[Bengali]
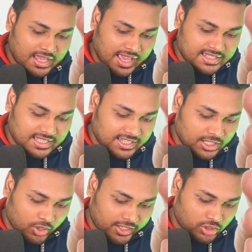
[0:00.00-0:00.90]
এই সাইডে
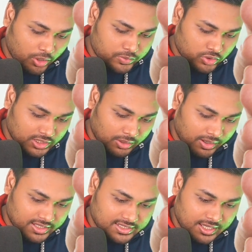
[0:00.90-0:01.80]
কয়েকটা অপশন দেওয়া
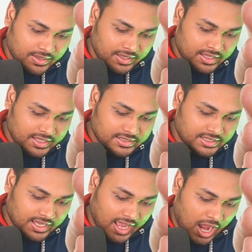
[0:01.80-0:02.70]
আছে যে
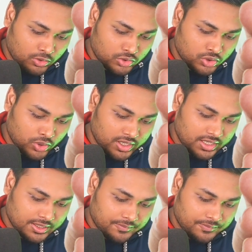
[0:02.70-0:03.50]
আউটগোয়িং